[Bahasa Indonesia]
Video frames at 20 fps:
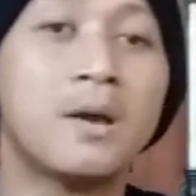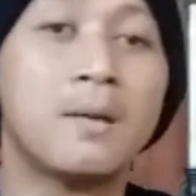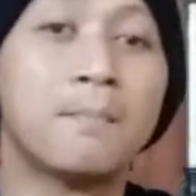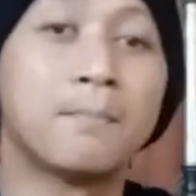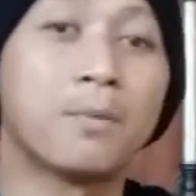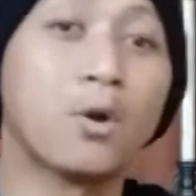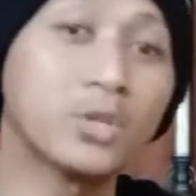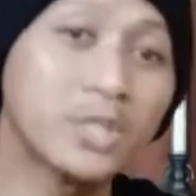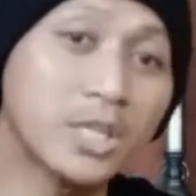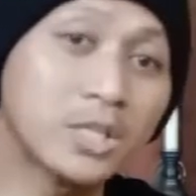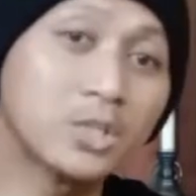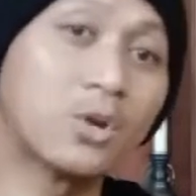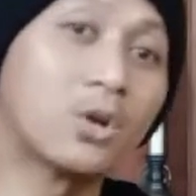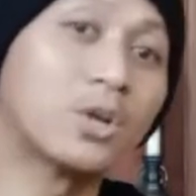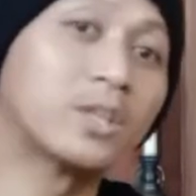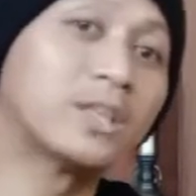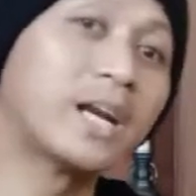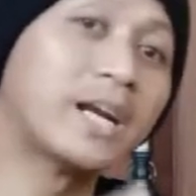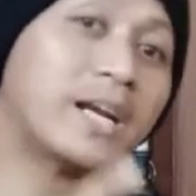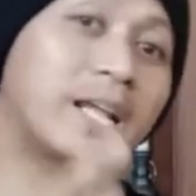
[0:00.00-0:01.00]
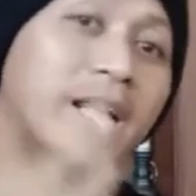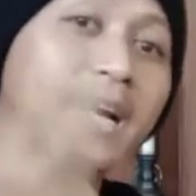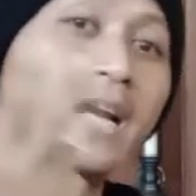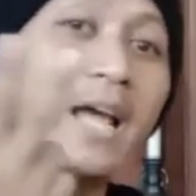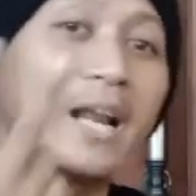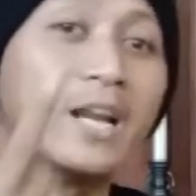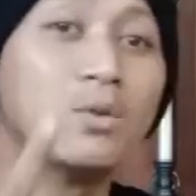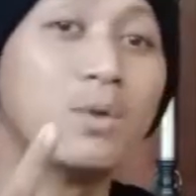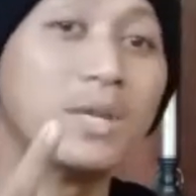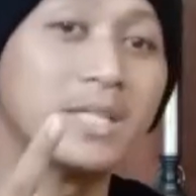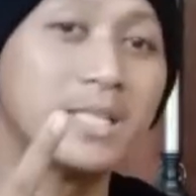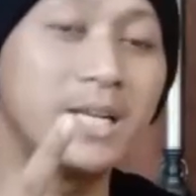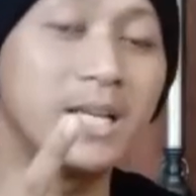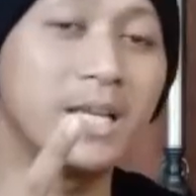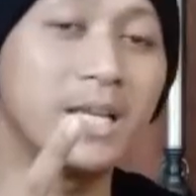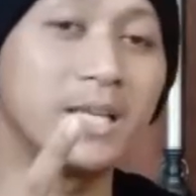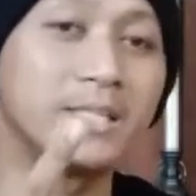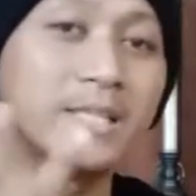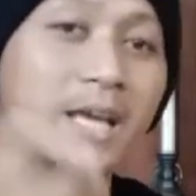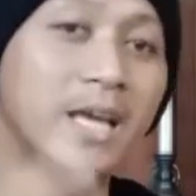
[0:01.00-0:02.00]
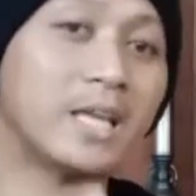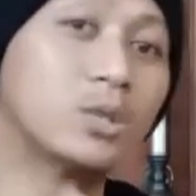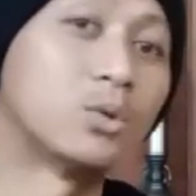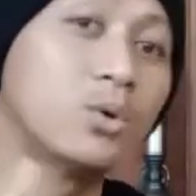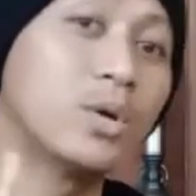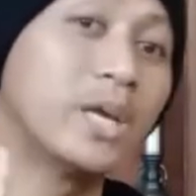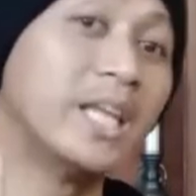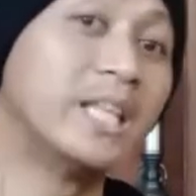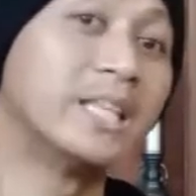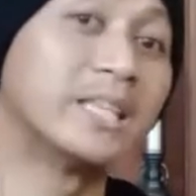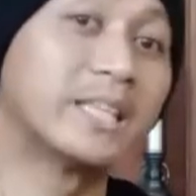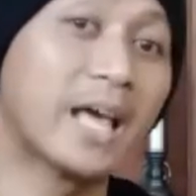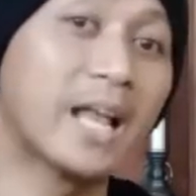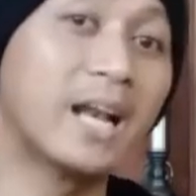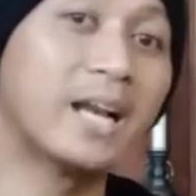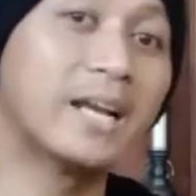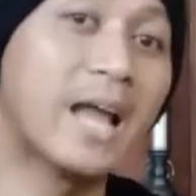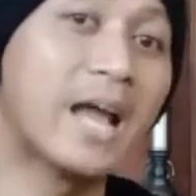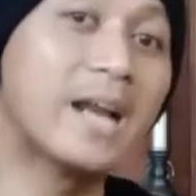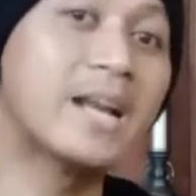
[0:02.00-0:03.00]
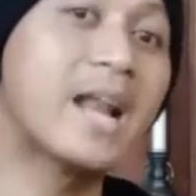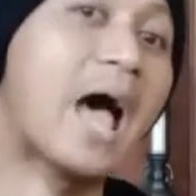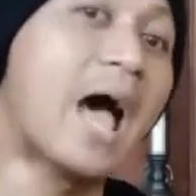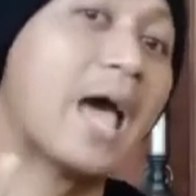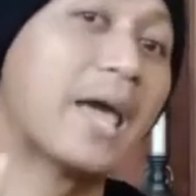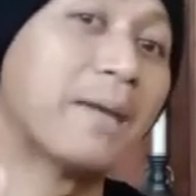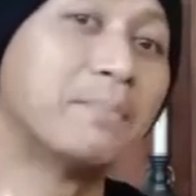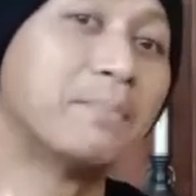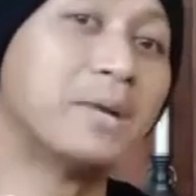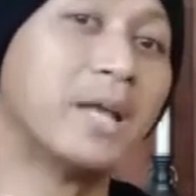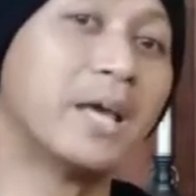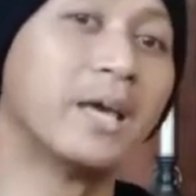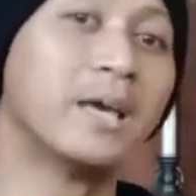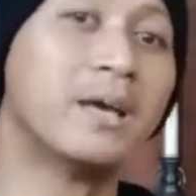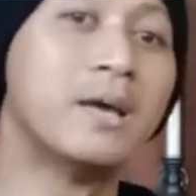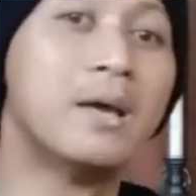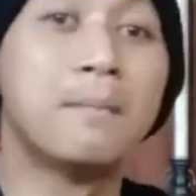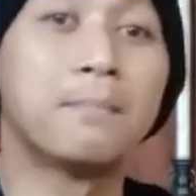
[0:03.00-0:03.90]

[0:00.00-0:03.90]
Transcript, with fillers: Prosesor terdiri dari dua jenis, yaitu Intel dan AMD.